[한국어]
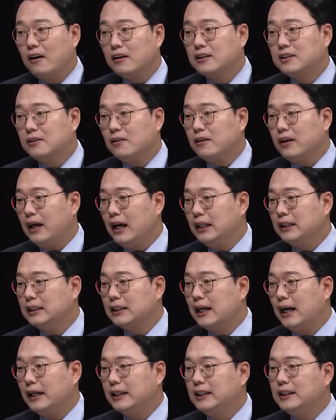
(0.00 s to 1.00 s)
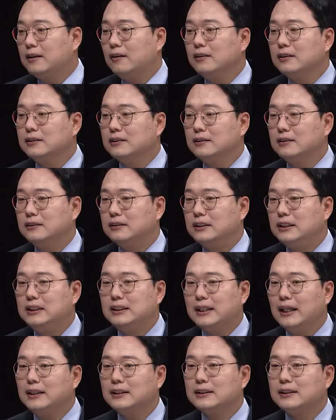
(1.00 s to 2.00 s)
그렇게 하니까 음. 이거는
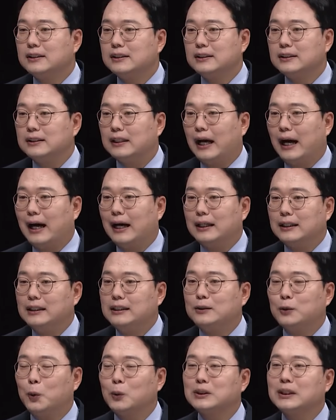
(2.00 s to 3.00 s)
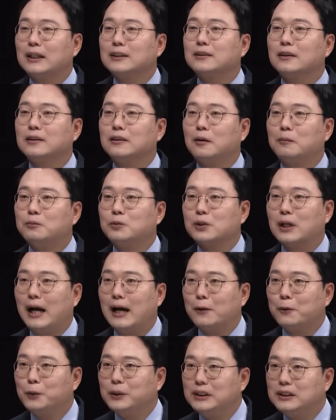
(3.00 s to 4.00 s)
이제는 아 일통상적인 업무를
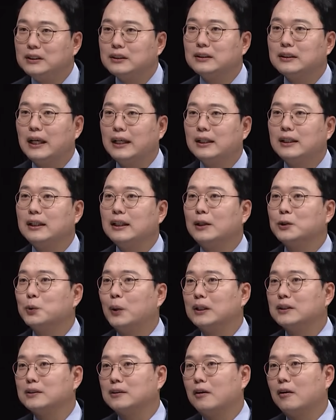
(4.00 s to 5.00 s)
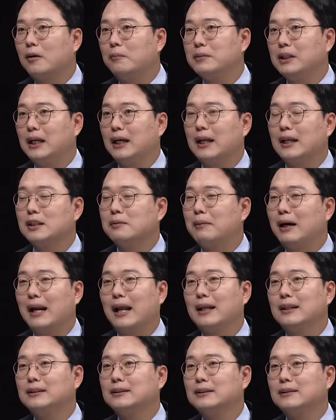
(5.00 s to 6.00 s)
하고 있는데 인기가 좋아서 그런 겁니다라는 음.
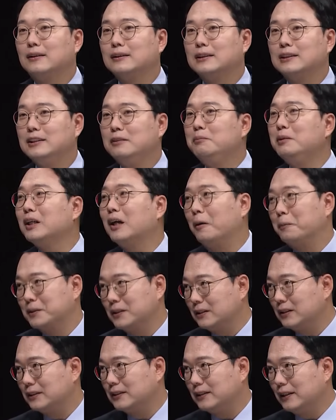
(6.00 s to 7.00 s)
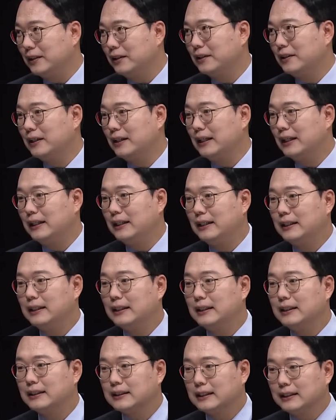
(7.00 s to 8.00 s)
말하는 거는 의미가 없어졌어요. 음,
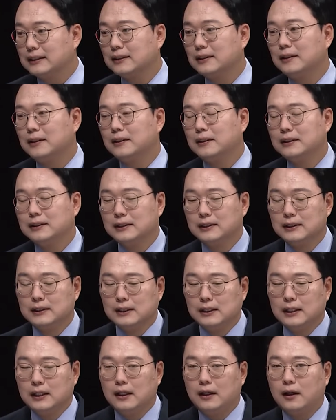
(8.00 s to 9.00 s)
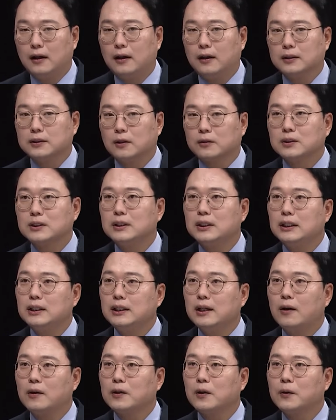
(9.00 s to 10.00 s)
네. 예. 그래서 어, 정치
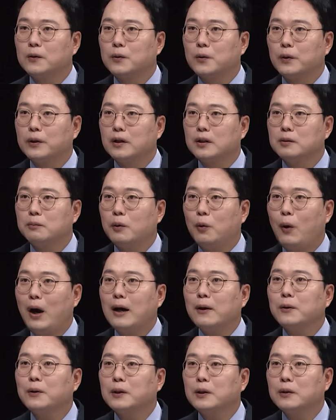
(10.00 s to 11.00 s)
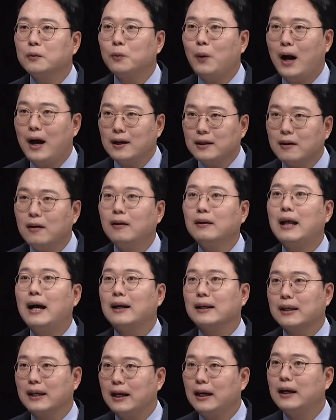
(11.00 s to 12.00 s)
영역으로 이거는 뭐 확
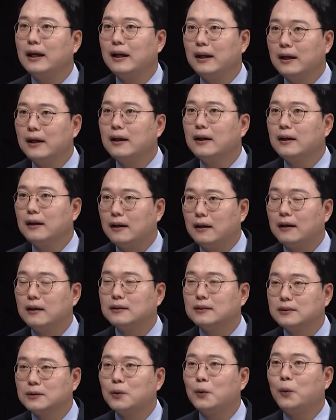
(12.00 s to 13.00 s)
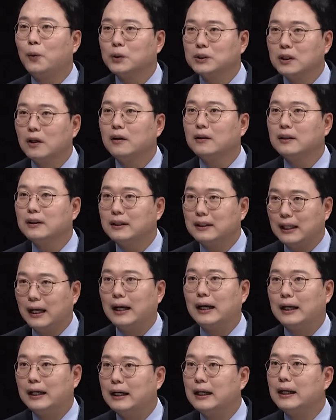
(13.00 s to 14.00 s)
확연하게 어,
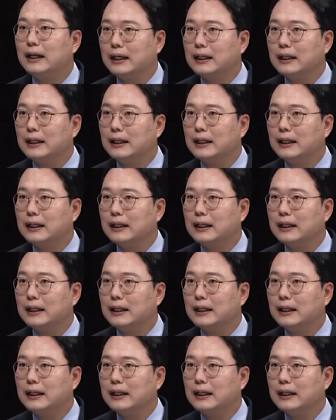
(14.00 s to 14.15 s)
들어오셨다.